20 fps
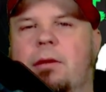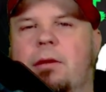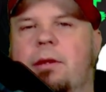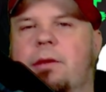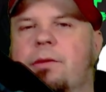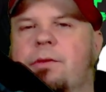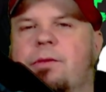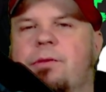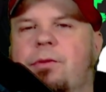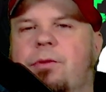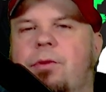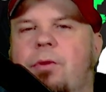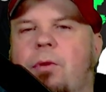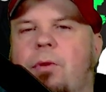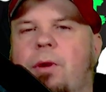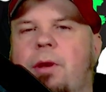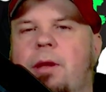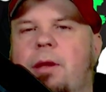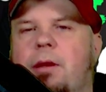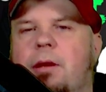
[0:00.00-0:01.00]
Ist
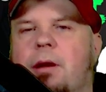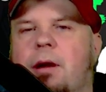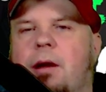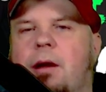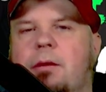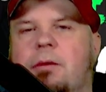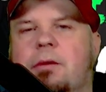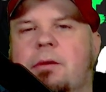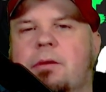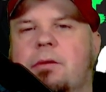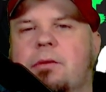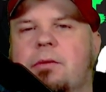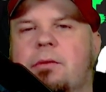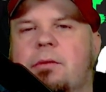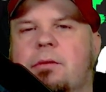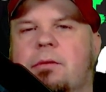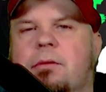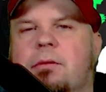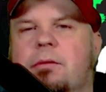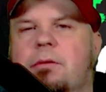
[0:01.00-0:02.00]
neu, hat
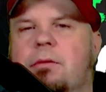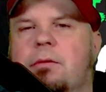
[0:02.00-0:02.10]
es